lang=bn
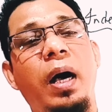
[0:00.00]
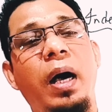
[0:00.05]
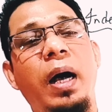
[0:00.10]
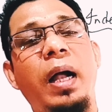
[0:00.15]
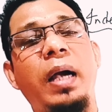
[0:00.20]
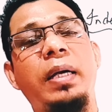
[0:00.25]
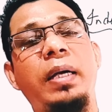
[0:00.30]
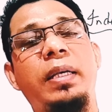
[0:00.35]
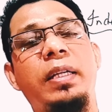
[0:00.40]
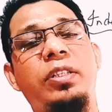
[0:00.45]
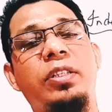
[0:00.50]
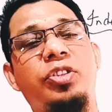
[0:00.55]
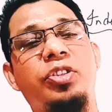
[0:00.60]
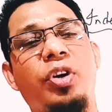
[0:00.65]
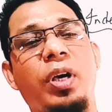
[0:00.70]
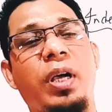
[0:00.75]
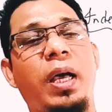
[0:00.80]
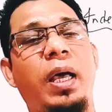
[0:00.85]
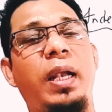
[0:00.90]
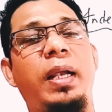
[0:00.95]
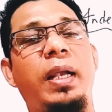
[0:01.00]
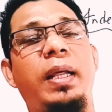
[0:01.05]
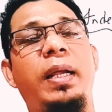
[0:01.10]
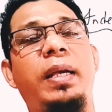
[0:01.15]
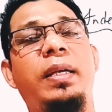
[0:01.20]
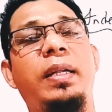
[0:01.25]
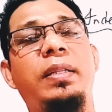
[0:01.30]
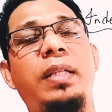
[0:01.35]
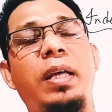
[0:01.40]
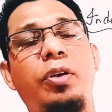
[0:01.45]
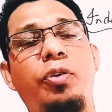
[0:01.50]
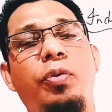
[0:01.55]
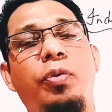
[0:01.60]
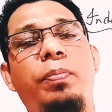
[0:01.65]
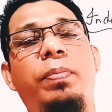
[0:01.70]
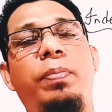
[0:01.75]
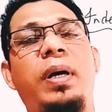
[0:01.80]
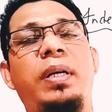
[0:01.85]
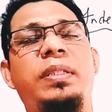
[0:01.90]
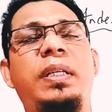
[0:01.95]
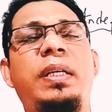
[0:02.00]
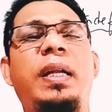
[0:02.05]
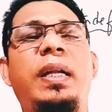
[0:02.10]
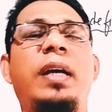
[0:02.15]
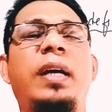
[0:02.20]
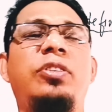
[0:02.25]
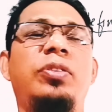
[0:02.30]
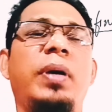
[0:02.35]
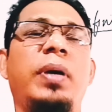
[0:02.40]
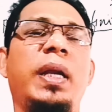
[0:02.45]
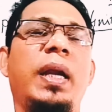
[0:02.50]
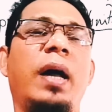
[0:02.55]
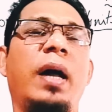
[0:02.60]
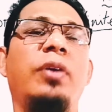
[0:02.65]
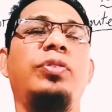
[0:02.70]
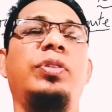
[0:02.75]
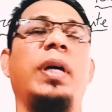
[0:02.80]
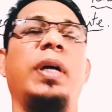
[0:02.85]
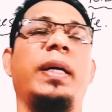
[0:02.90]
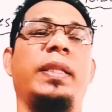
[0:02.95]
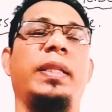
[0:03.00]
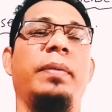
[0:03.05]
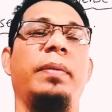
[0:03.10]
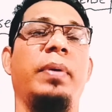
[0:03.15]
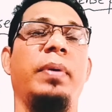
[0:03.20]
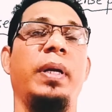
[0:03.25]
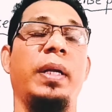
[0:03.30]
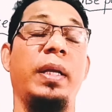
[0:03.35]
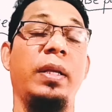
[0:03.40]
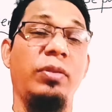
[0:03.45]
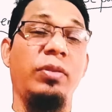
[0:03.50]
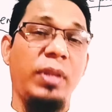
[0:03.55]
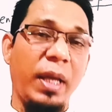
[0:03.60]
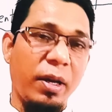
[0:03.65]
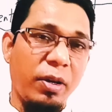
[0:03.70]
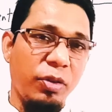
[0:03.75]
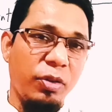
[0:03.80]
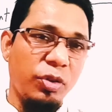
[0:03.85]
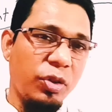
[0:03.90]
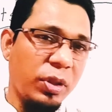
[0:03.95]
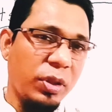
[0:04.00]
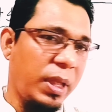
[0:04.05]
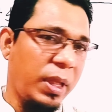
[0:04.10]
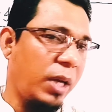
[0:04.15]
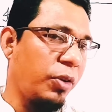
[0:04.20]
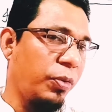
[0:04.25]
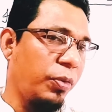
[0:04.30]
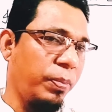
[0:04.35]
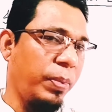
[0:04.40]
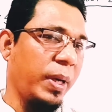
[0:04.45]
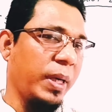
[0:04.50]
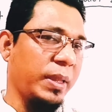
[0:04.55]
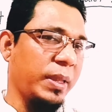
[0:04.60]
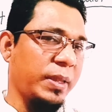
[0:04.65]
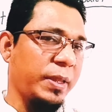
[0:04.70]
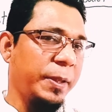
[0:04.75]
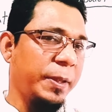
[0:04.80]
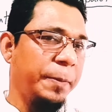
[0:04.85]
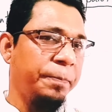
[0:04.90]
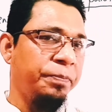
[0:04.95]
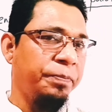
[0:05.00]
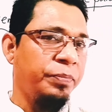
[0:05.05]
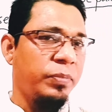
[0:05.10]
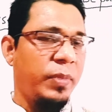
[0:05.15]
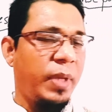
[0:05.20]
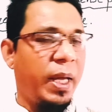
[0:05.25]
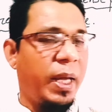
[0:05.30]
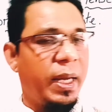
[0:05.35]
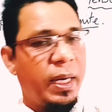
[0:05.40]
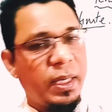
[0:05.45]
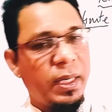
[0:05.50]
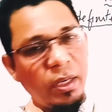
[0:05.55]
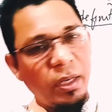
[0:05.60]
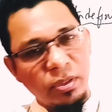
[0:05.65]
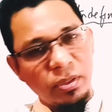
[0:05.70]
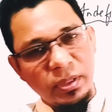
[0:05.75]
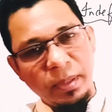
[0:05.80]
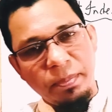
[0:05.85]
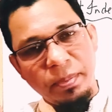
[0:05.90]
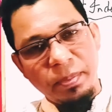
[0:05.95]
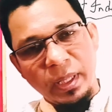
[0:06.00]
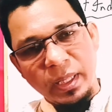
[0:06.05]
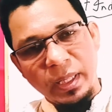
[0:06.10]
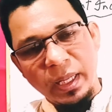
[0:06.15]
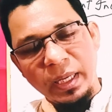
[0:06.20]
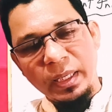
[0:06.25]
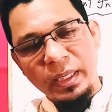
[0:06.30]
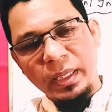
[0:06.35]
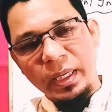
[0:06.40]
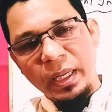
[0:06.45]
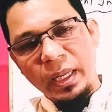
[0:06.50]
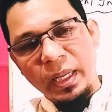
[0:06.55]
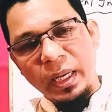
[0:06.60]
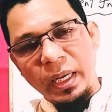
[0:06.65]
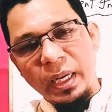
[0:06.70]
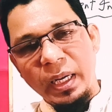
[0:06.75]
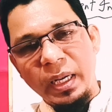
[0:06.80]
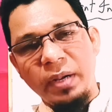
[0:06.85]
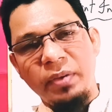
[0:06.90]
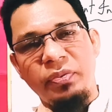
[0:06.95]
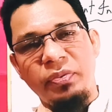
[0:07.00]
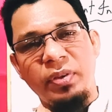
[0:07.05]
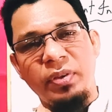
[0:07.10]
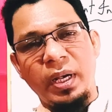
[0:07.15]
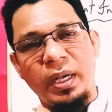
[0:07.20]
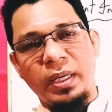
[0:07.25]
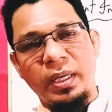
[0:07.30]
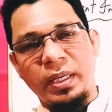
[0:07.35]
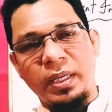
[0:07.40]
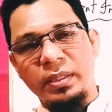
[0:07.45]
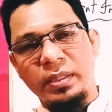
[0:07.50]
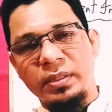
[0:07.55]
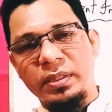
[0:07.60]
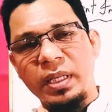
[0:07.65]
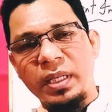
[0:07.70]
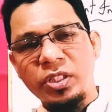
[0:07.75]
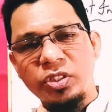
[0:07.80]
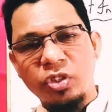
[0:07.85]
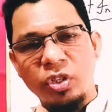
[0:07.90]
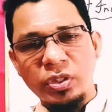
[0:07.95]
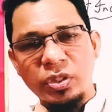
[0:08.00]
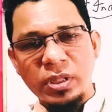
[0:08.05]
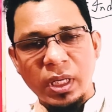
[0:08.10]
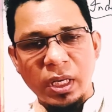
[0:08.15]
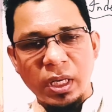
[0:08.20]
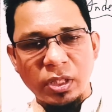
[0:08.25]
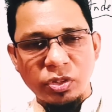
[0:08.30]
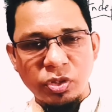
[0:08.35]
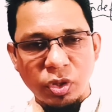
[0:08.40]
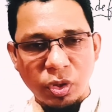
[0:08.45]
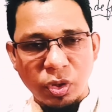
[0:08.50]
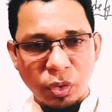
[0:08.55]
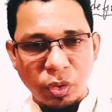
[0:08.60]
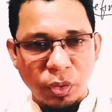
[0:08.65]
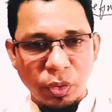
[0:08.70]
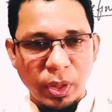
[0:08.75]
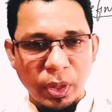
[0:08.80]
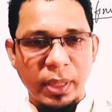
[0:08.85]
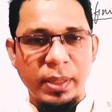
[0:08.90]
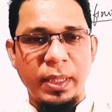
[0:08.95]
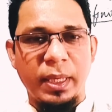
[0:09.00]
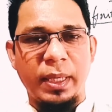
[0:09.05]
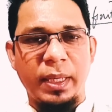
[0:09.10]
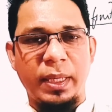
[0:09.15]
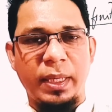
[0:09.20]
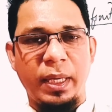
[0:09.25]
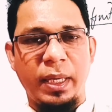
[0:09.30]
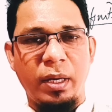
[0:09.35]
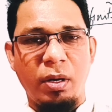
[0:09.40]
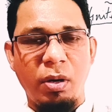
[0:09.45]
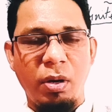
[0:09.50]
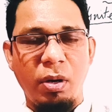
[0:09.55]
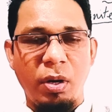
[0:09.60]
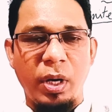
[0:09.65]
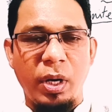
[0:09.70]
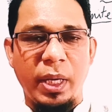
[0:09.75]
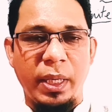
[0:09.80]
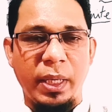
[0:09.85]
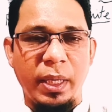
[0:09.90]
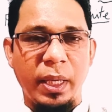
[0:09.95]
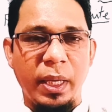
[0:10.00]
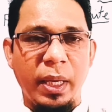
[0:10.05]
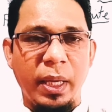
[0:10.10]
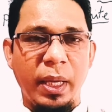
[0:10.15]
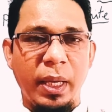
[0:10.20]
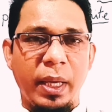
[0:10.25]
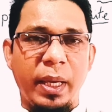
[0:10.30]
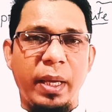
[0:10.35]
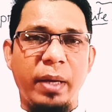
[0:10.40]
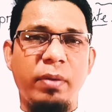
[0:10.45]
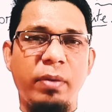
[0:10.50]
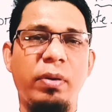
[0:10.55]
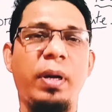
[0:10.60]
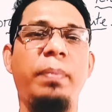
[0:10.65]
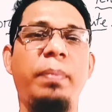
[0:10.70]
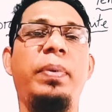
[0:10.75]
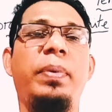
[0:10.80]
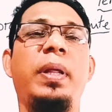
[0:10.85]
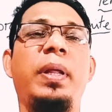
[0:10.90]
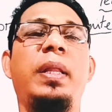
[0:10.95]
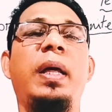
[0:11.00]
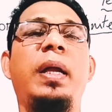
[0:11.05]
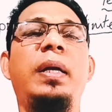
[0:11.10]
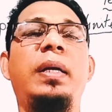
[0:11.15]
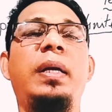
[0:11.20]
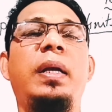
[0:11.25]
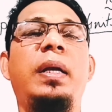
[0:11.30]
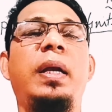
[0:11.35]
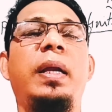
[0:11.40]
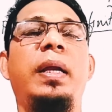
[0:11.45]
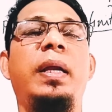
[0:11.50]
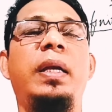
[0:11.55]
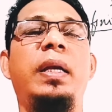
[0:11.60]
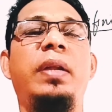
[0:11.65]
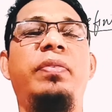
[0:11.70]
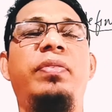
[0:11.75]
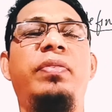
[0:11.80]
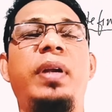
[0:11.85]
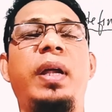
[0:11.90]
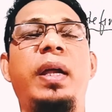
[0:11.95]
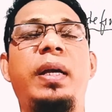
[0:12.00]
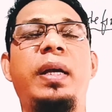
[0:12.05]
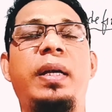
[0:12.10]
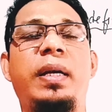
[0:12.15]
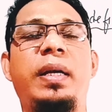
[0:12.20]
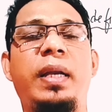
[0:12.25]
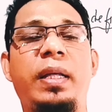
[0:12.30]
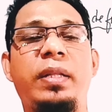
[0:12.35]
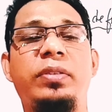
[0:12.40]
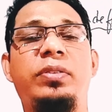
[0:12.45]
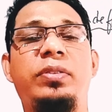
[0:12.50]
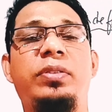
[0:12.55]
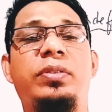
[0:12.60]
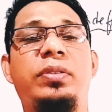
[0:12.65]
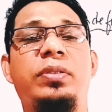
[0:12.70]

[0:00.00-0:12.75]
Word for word: হাঁটে সকালে এটা তার অভ্যাস এটা একসময় নাও থাকতে পারে কিন্তু এখন তো তার অভ্যাস তাই এটা হচ্ছে প্রেজেন্ট ইনডিফিনাইট টেন্স যা সচরাচর হয়ে থাকে হয় এগুলো প্রেজেন্ট ইনডিফিনাইট টেন্স